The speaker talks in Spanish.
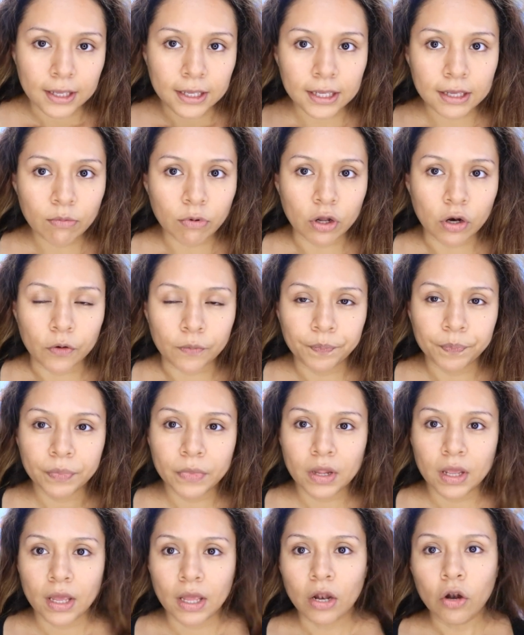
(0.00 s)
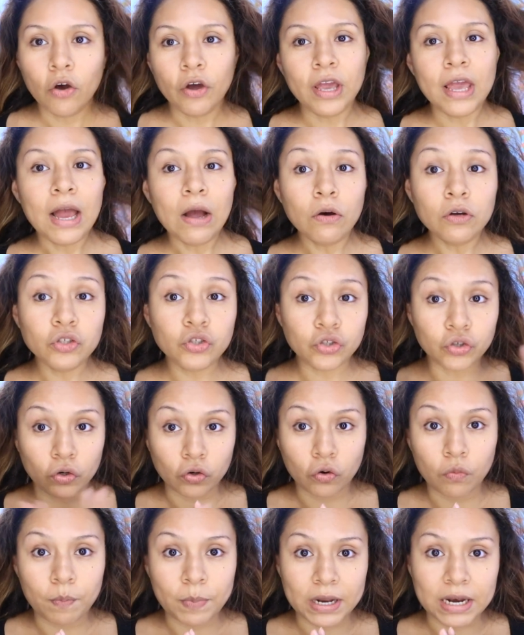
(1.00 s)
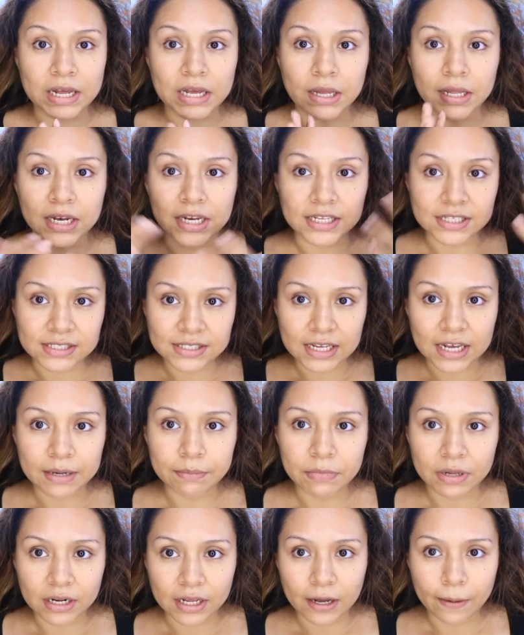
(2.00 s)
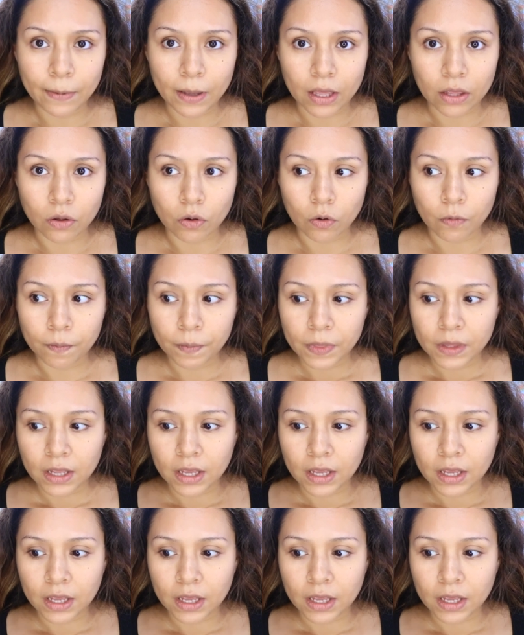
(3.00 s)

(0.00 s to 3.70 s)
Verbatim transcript: Y bueno, lo que hago yo para lisarme el cabello,